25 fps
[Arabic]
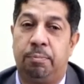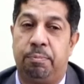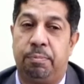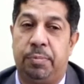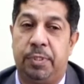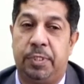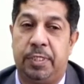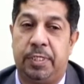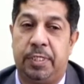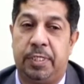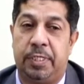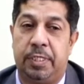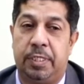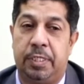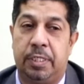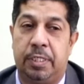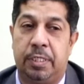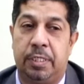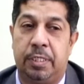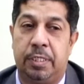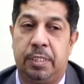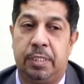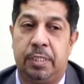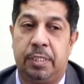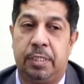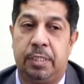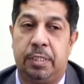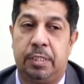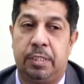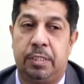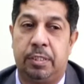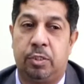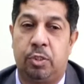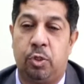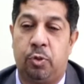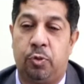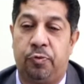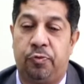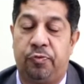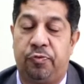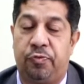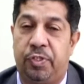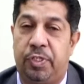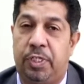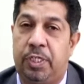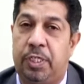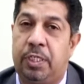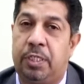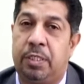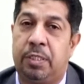
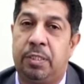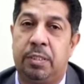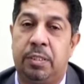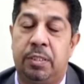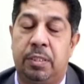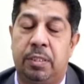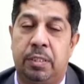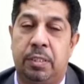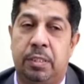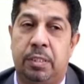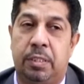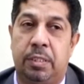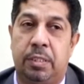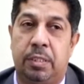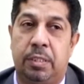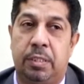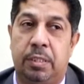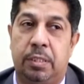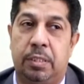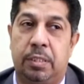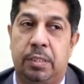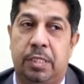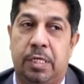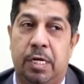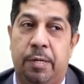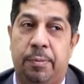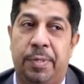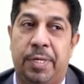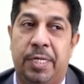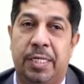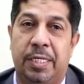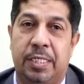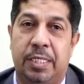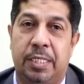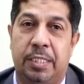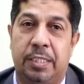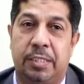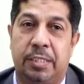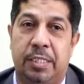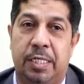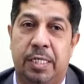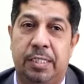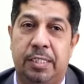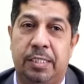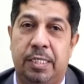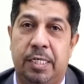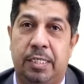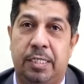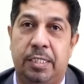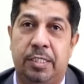بتوفير آه، كمركز
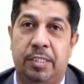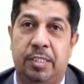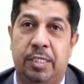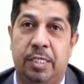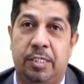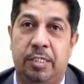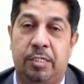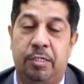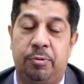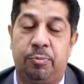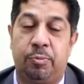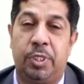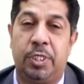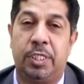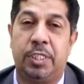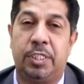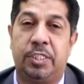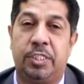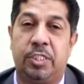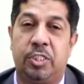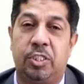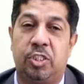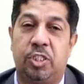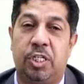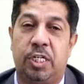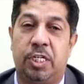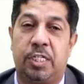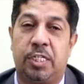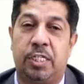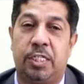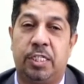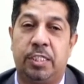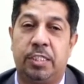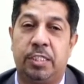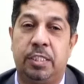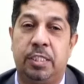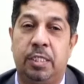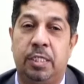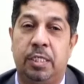لندن للتدريب والاستشارات